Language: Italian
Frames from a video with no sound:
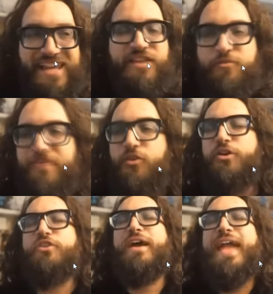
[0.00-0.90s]
in
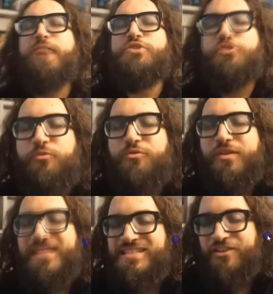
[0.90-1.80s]
riformatorio e a un certo
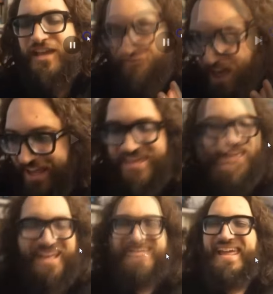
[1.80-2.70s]
punto iniziano ad arrivare
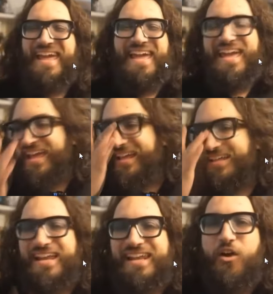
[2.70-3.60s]

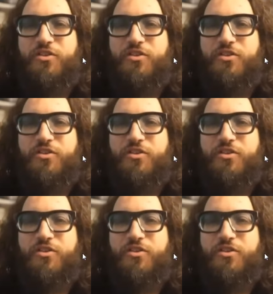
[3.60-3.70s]
le, le,